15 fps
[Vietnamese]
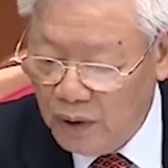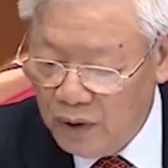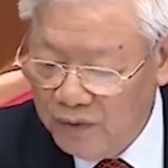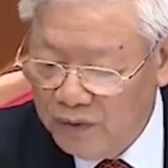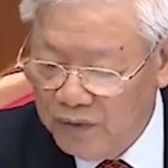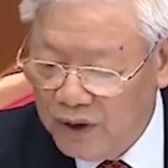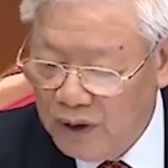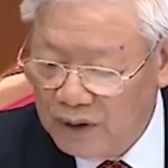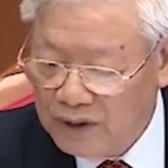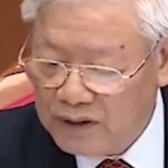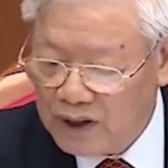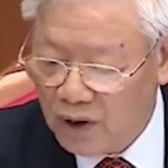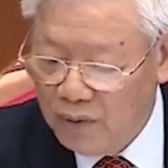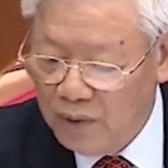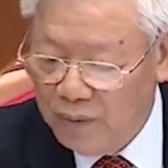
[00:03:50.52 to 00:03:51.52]
đối với
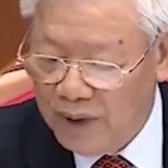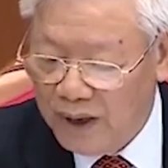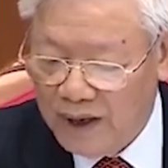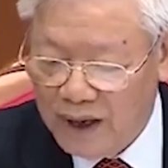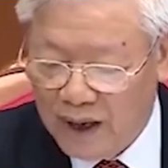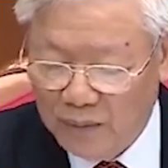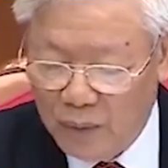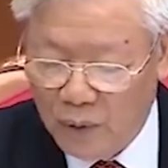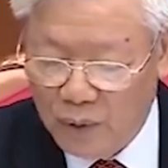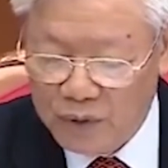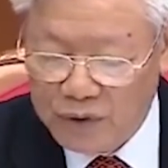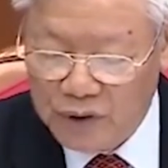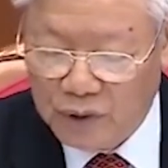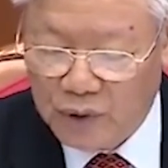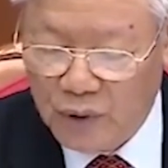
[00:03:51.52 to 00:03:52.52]
sáu mươi bảy đảng
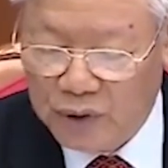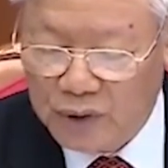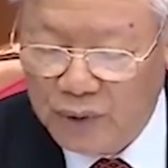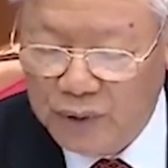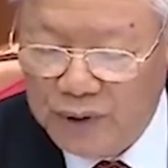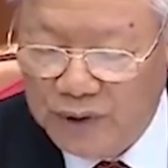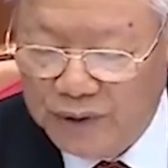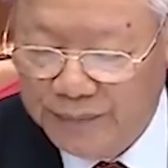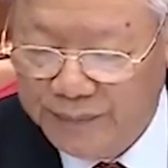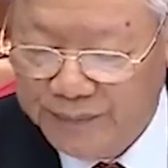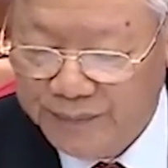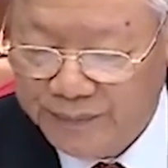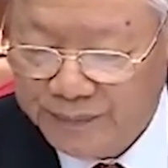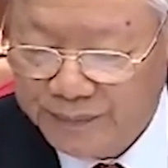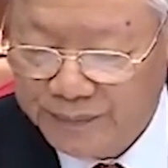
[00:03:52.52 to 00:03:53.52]
bộ trực thuộc trung ương